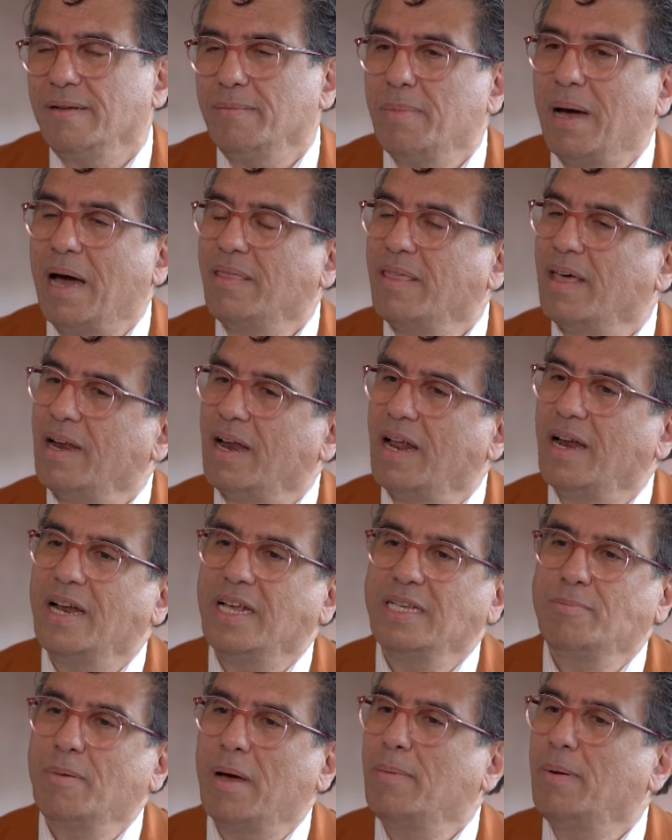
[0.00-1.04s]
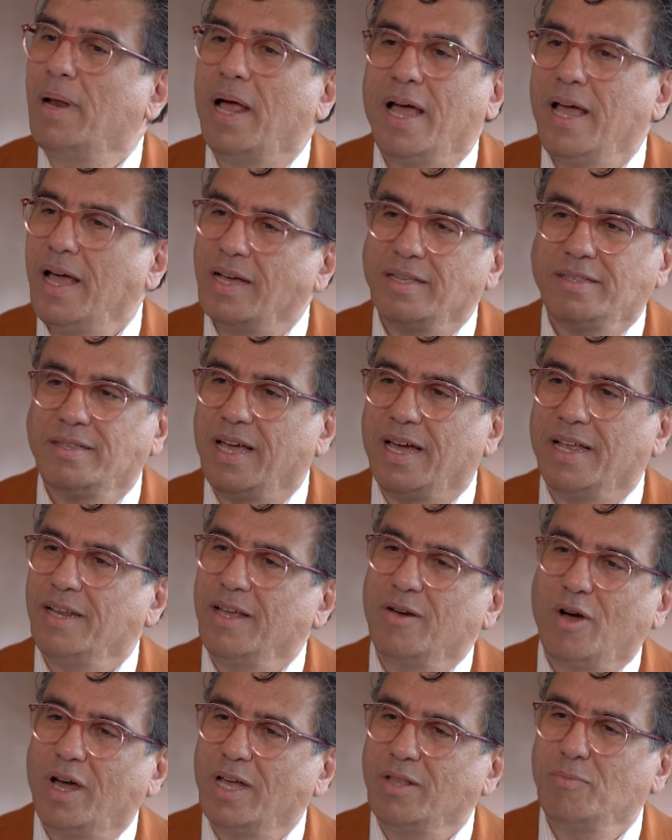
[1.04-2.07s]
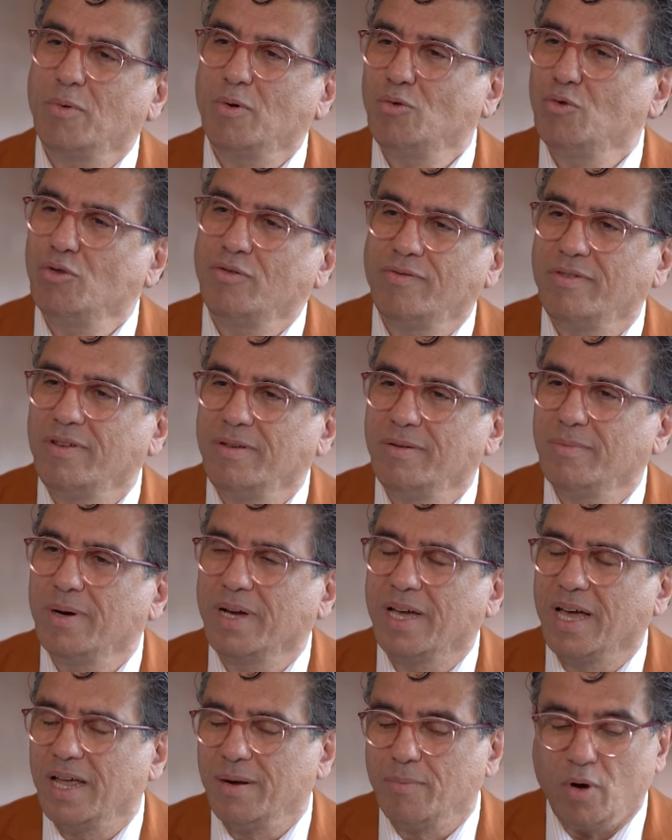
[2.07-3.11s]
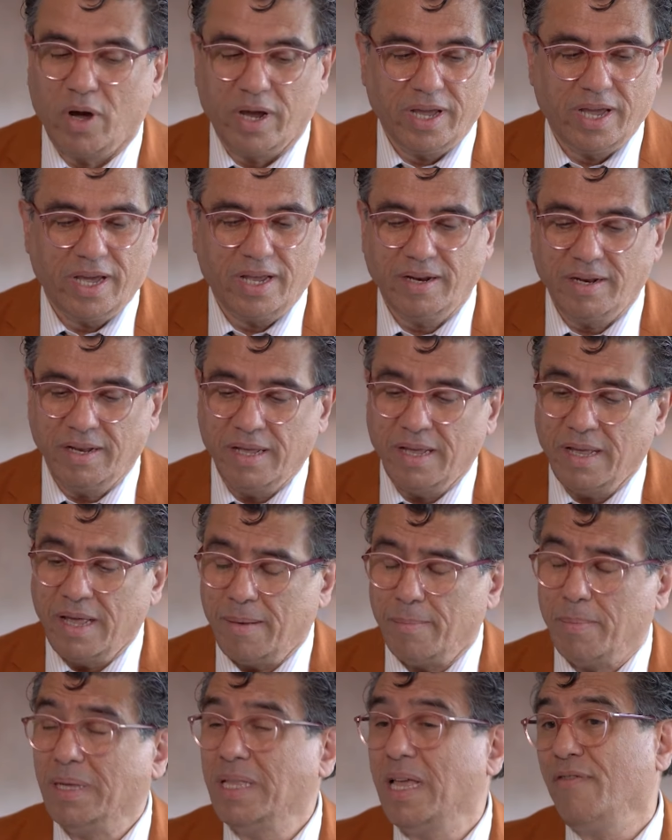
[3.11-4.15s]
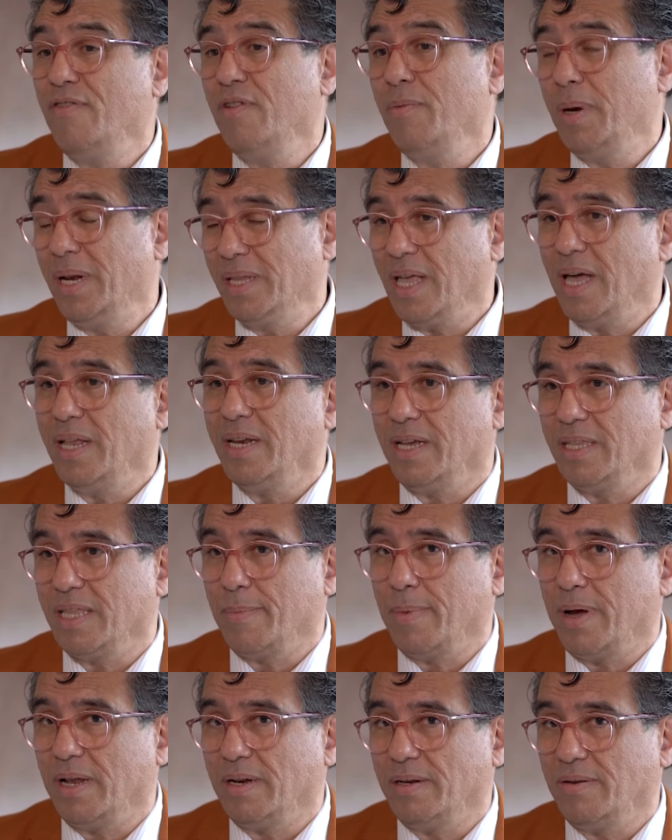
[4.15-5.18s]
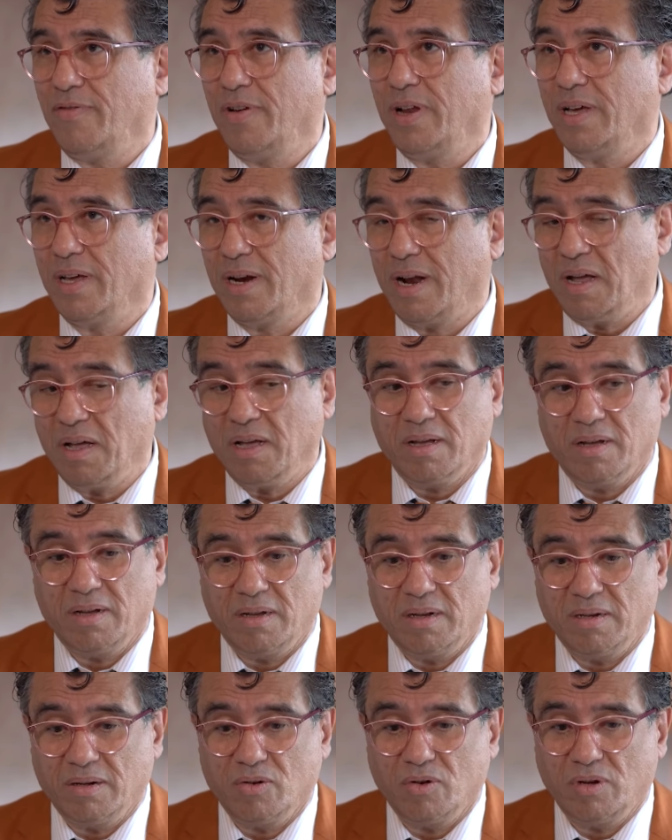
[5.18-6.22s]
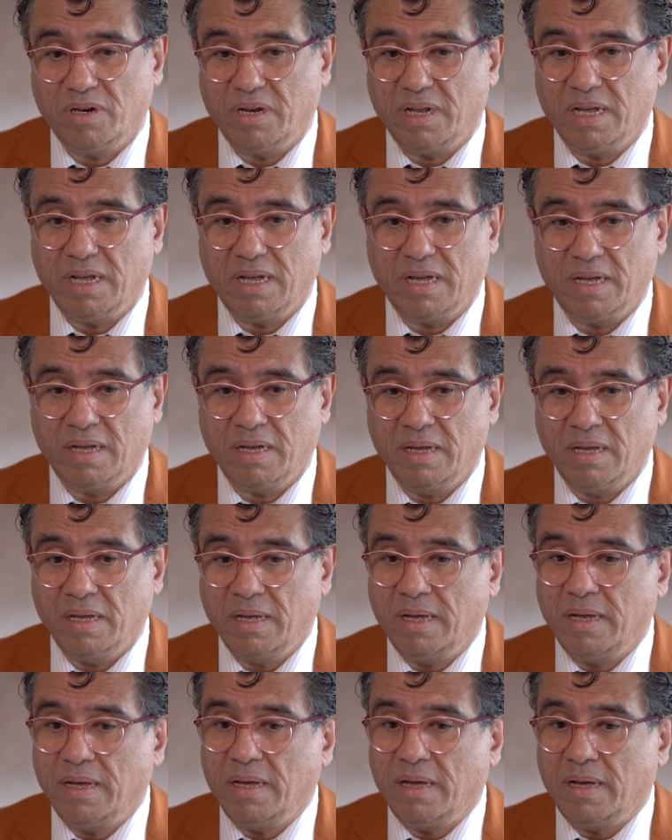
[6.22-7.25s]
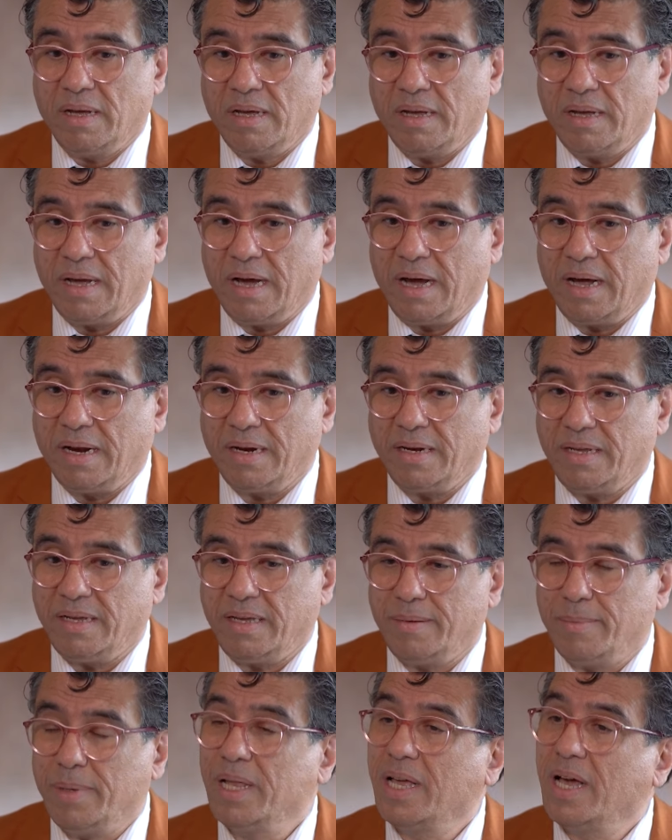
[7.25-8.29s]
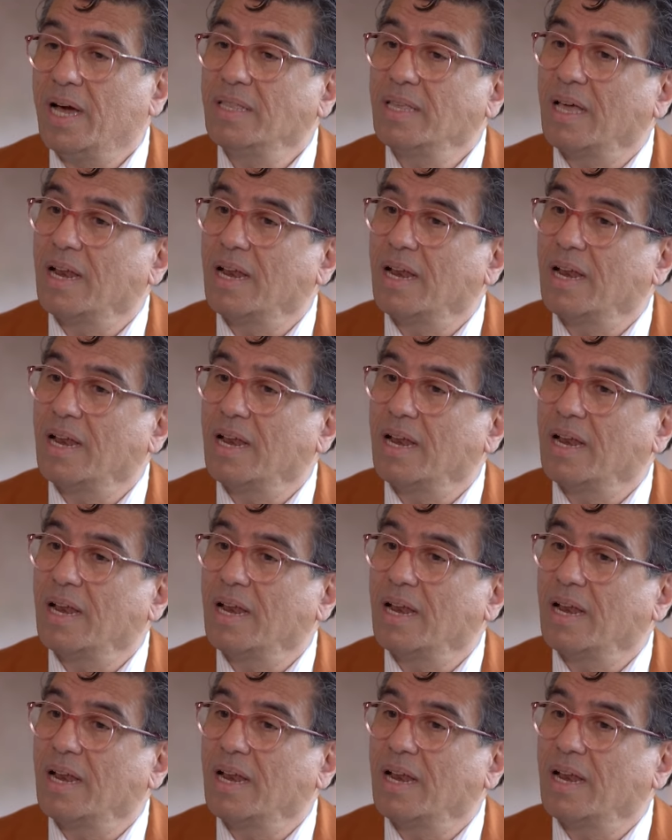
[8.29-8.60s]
بحثا عن اسباب الحياه يعني واحد موجود في مكان معين بدا في بريطانيا طبعا في العراق آه، كنا يعني بالكاد